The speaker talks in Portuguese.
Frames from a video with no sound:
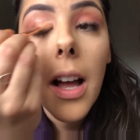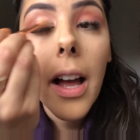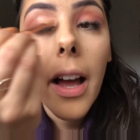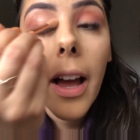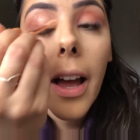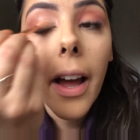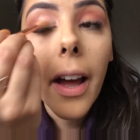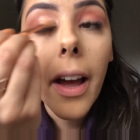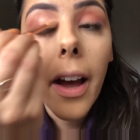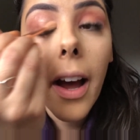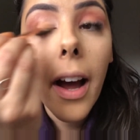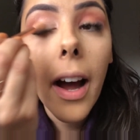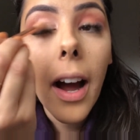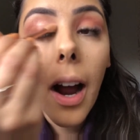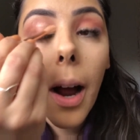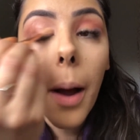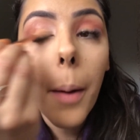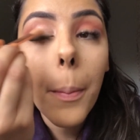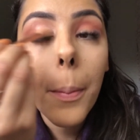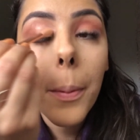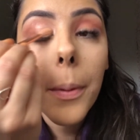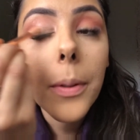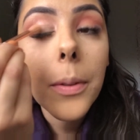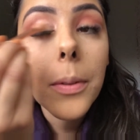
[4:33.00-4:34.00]
É
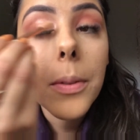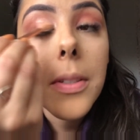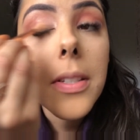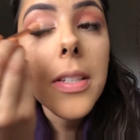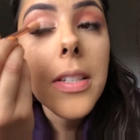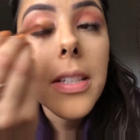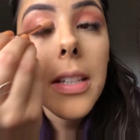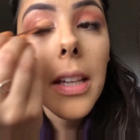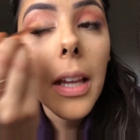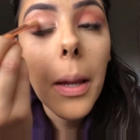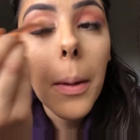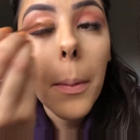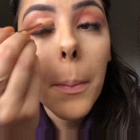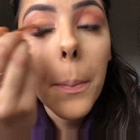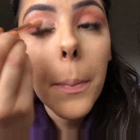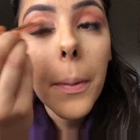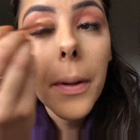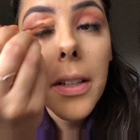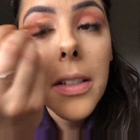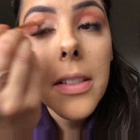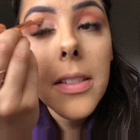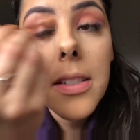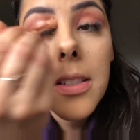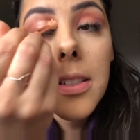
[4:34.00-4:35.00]
rápido,
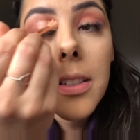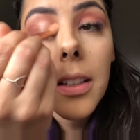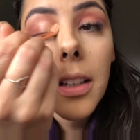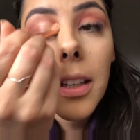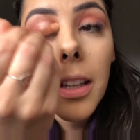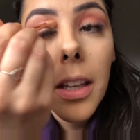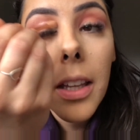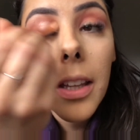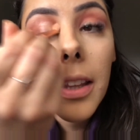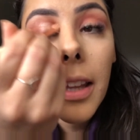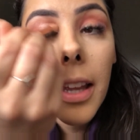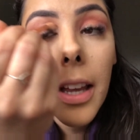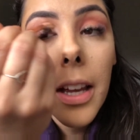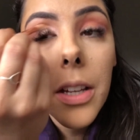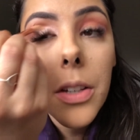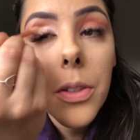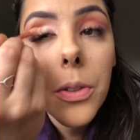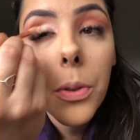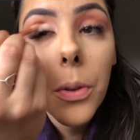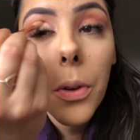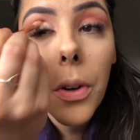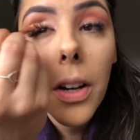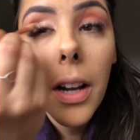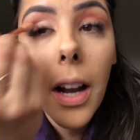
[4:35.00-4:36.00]
simples e
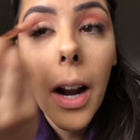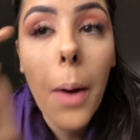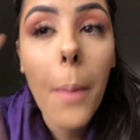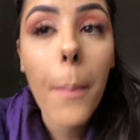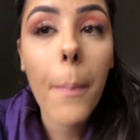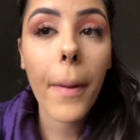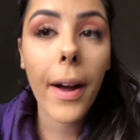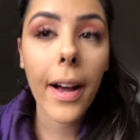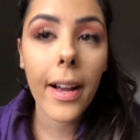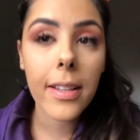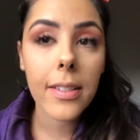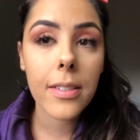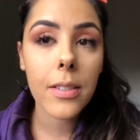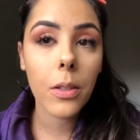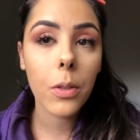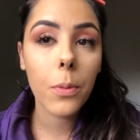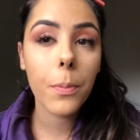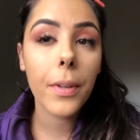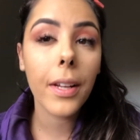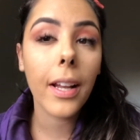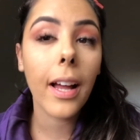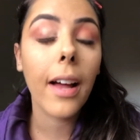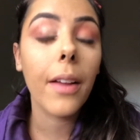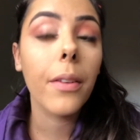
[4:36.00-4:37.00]
deixa o olhar mais
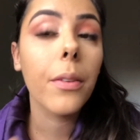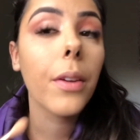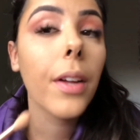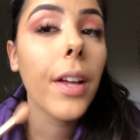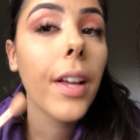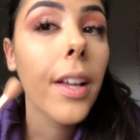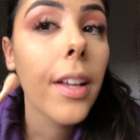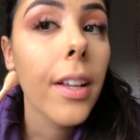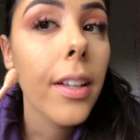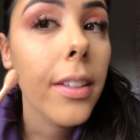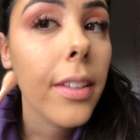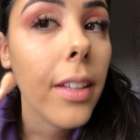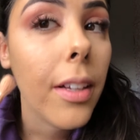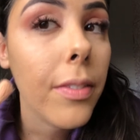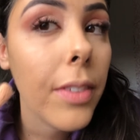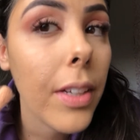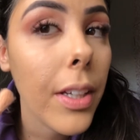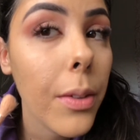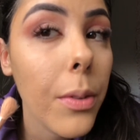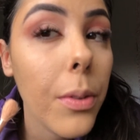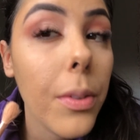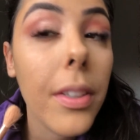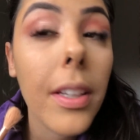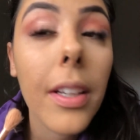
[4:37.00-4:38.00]
iluminado. Tá
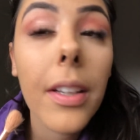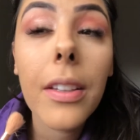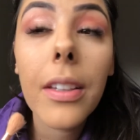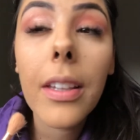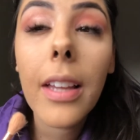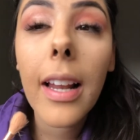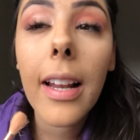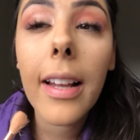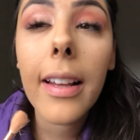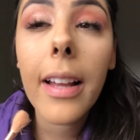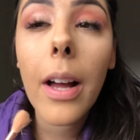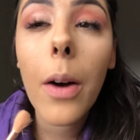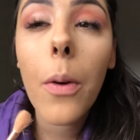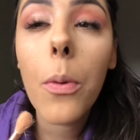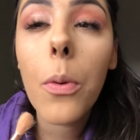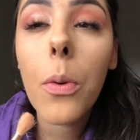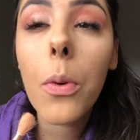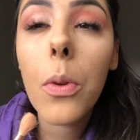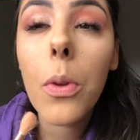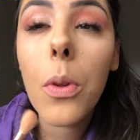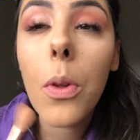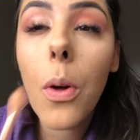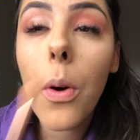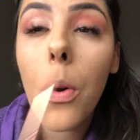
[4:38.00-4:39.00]
vendo tanto que ele dá um
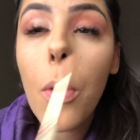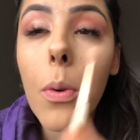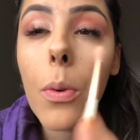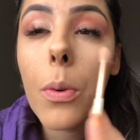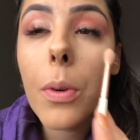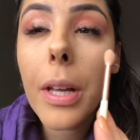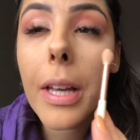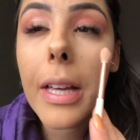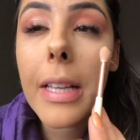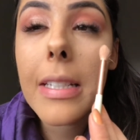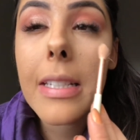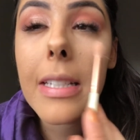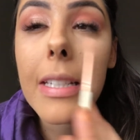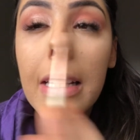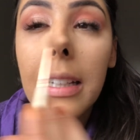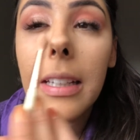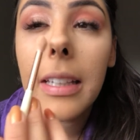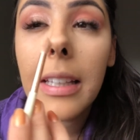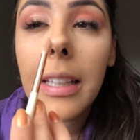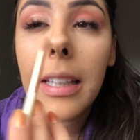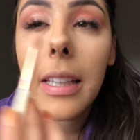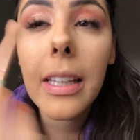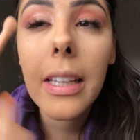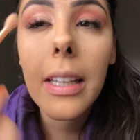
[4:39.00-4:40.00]
glow, esse
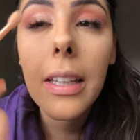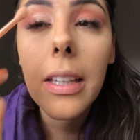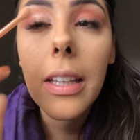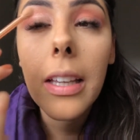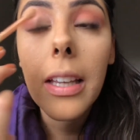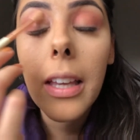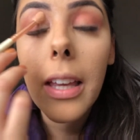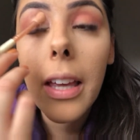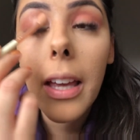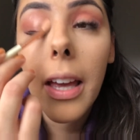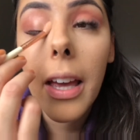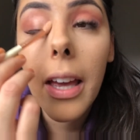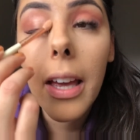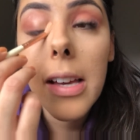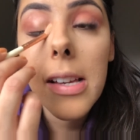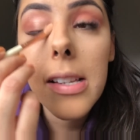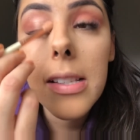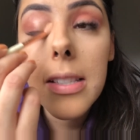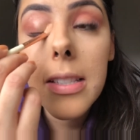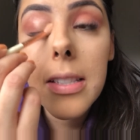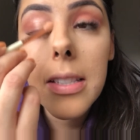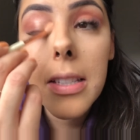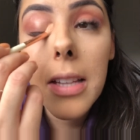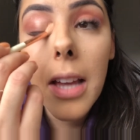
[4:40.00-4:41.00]
daqui e
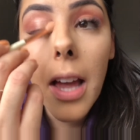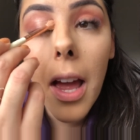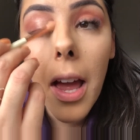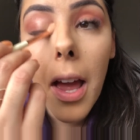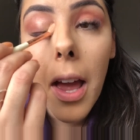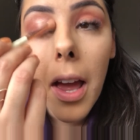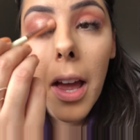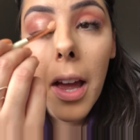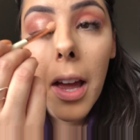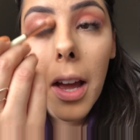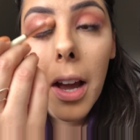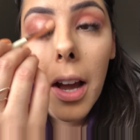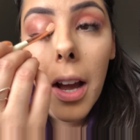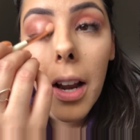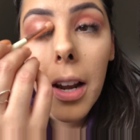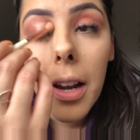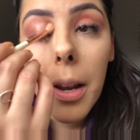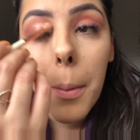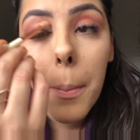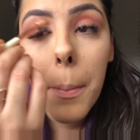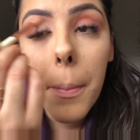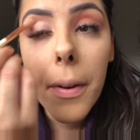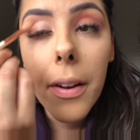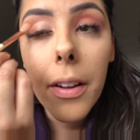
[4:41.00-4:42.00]
esse.
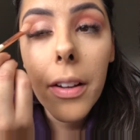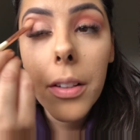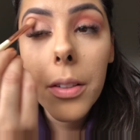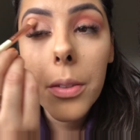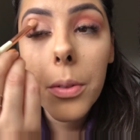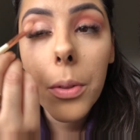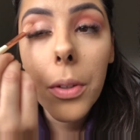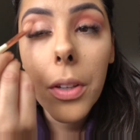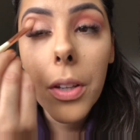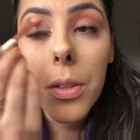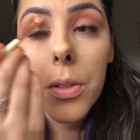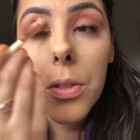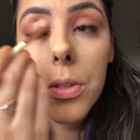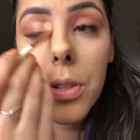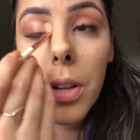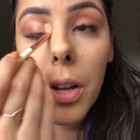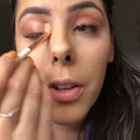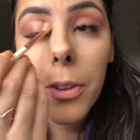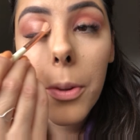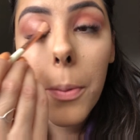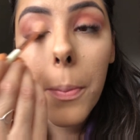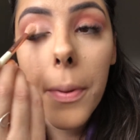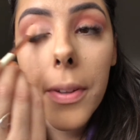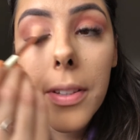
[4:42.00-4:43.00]
Lembrando que eu
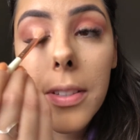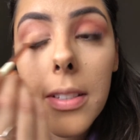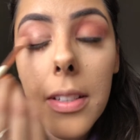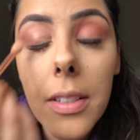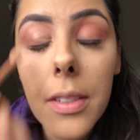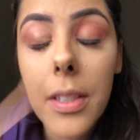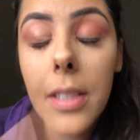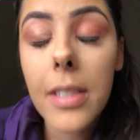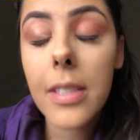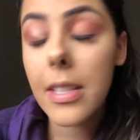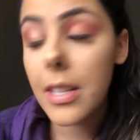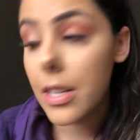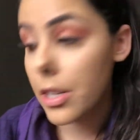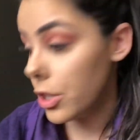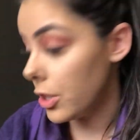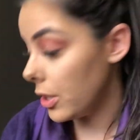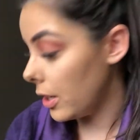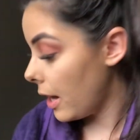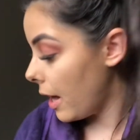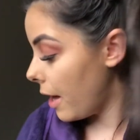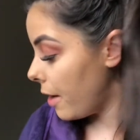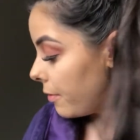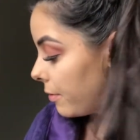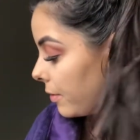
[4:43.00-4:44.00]
só tô passando assim de
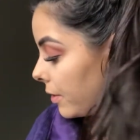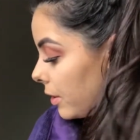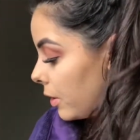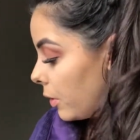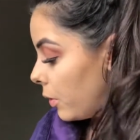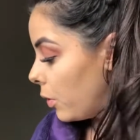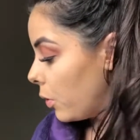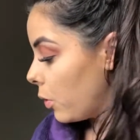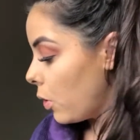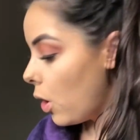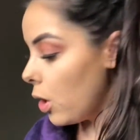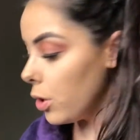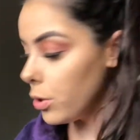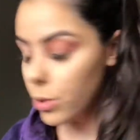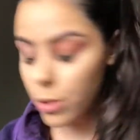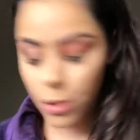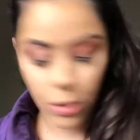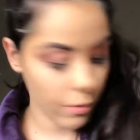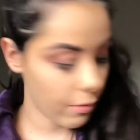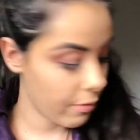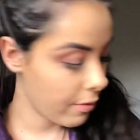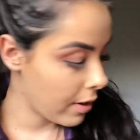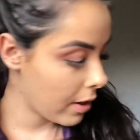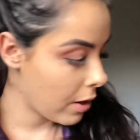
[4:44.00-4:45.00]
leve, então eu gosto
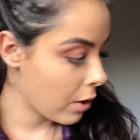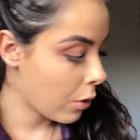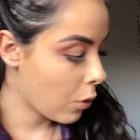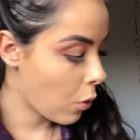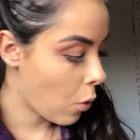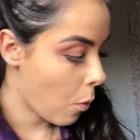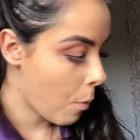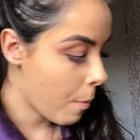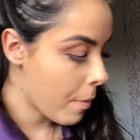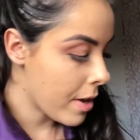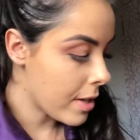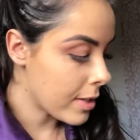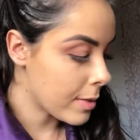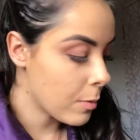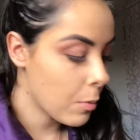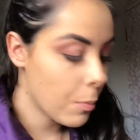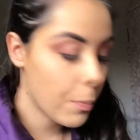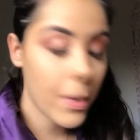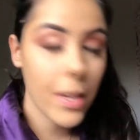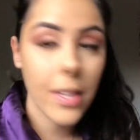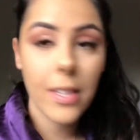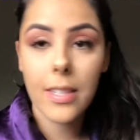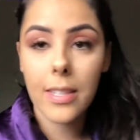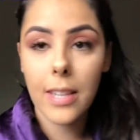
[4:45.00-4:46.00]
de vir com o mesmo
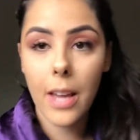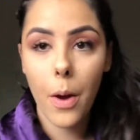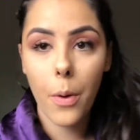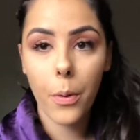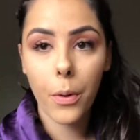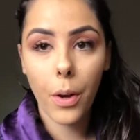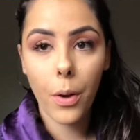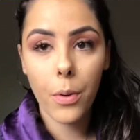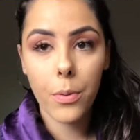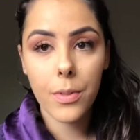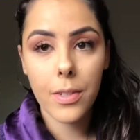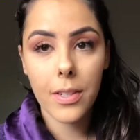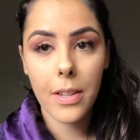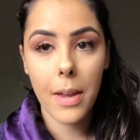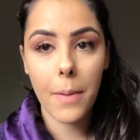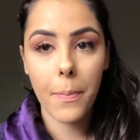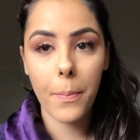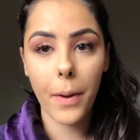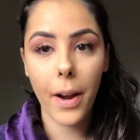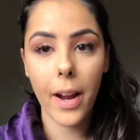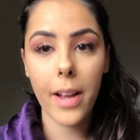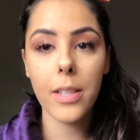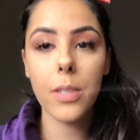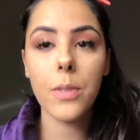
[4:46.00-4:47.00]
pincel que eu usei
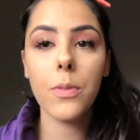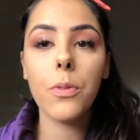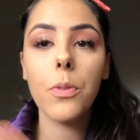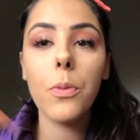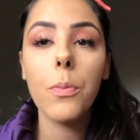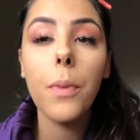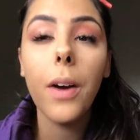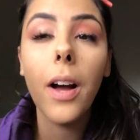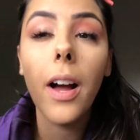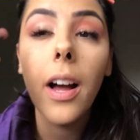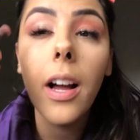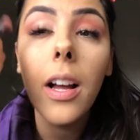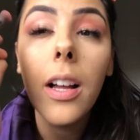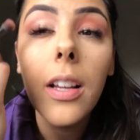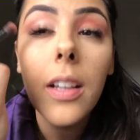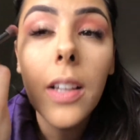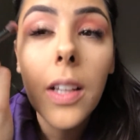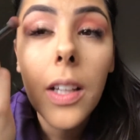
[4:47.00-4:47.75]
pra esfumar